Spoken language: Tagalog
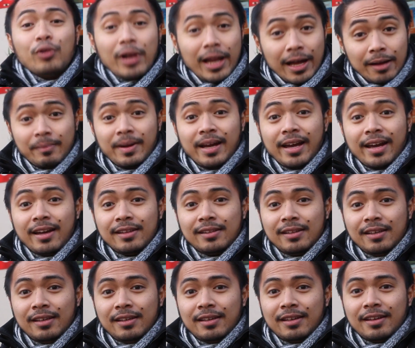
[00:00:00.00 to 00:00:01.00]
Mula
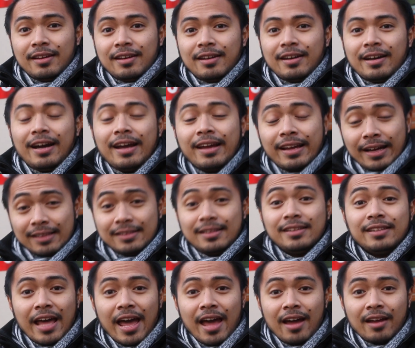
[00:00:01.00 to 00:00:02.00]
Makati hanggang
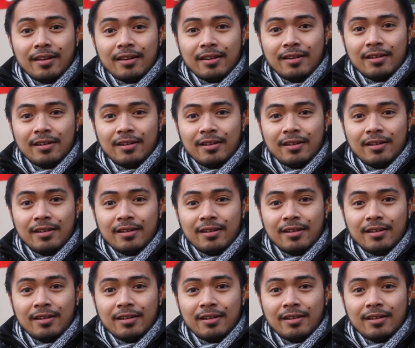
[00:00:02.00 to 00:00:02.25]
Den Haag.